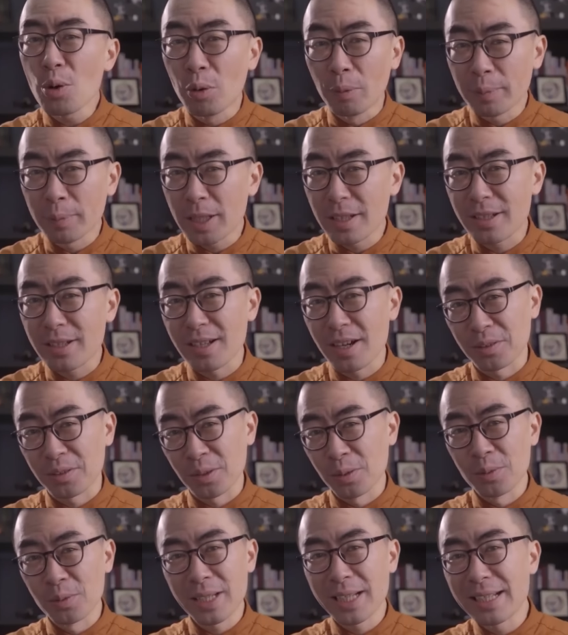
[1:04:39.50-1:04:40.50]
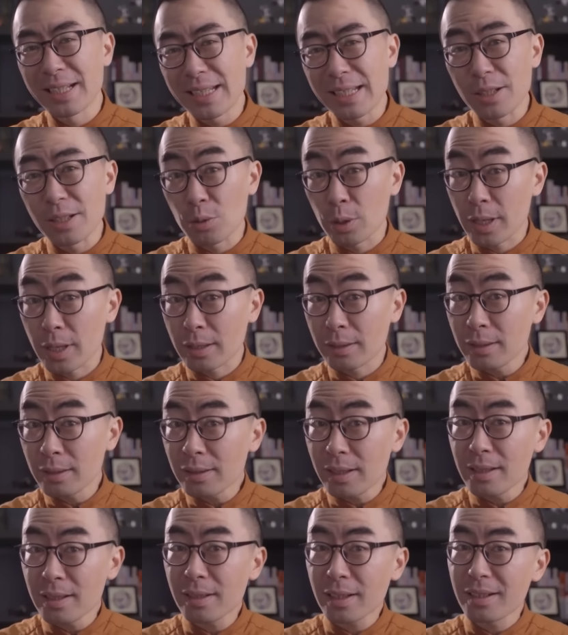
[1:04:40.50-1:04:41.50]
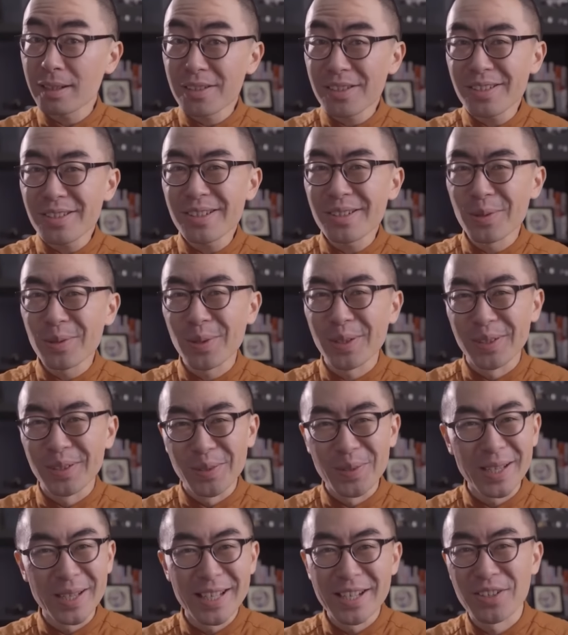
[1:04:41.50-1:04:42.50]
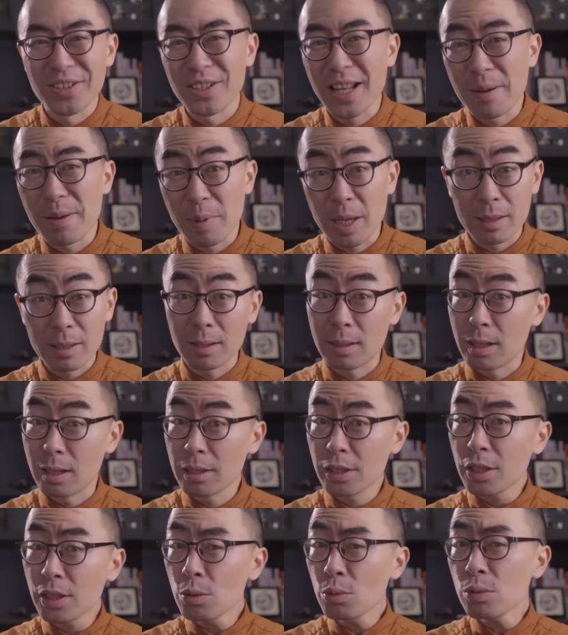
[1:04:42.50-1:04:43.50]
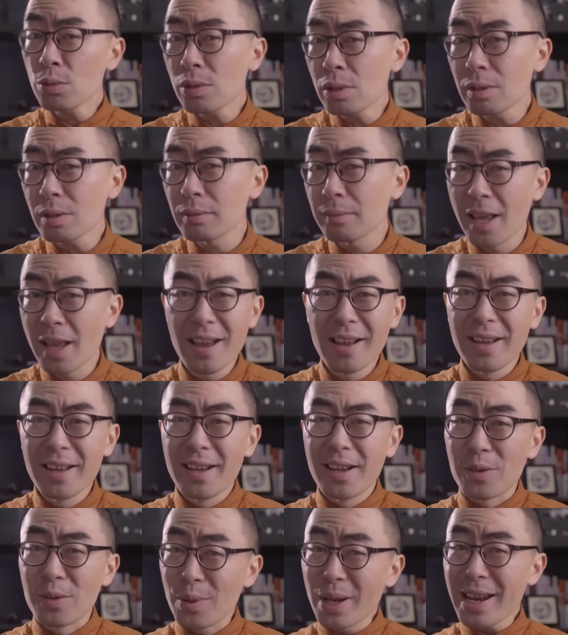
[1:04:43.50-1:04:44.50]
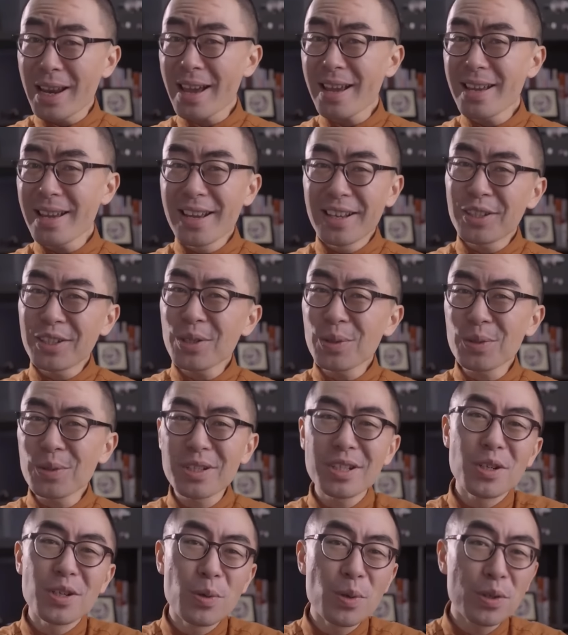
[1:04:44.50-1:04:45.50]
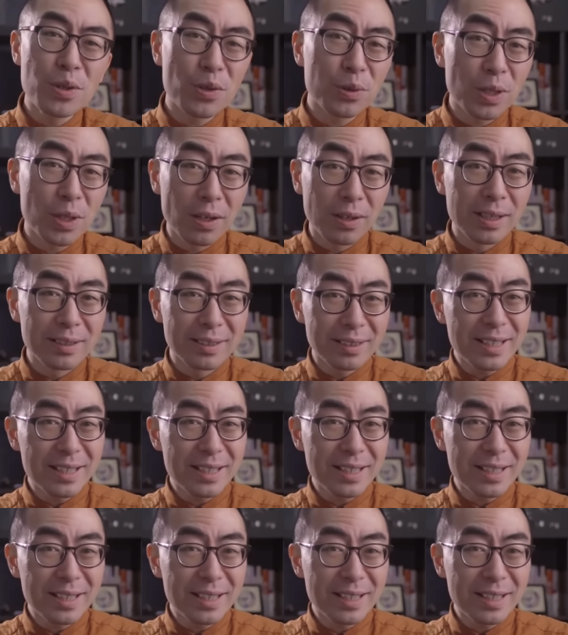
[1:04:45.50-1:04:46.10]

我们的小农经济，却在今天这个智慧农业的时代变成了优势。原来就是由于受到了